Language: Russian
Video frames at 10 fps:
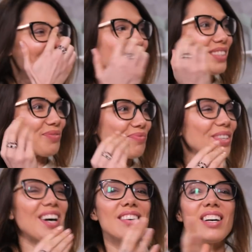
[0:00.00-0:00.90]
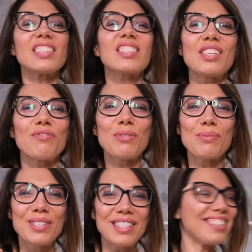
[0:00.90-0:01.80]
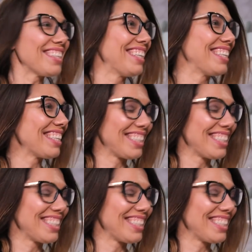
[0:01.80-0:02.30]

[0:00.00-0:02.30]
Да. У меня дети съедают вкусно. это